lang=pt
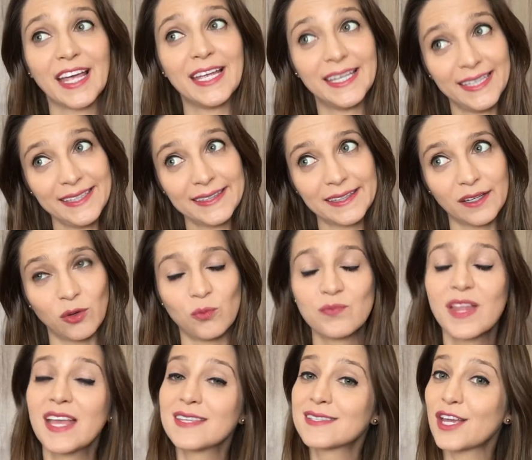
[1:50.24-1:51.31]
Então,
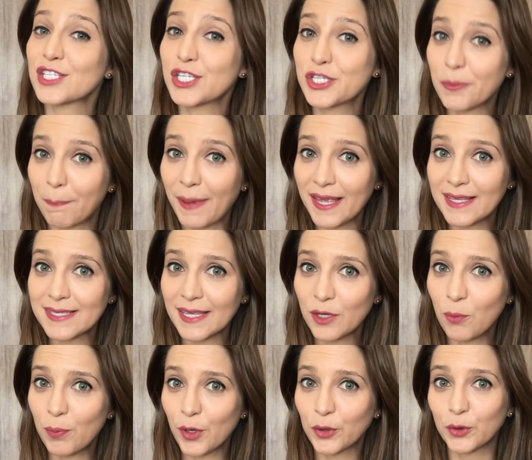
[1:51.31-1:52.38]
se a gente pensa em
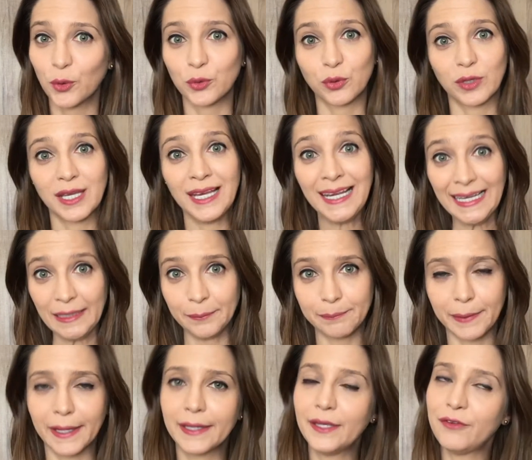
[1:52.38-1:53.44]
um produto que
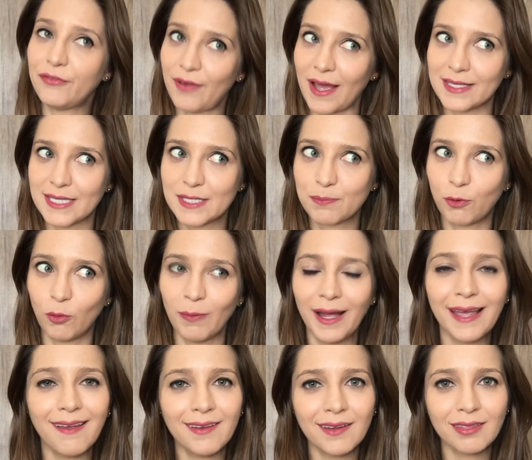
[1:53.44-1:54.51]
limpa e faz
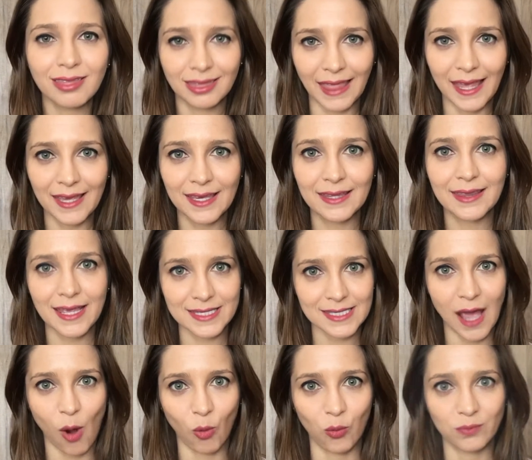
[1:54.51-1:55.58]
espuma, ele tem que ter
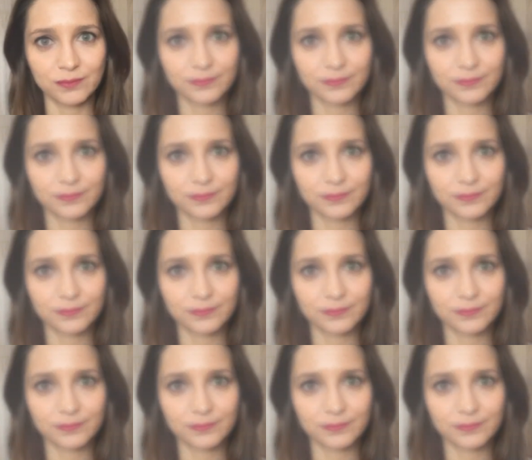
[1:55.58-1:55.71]
sal.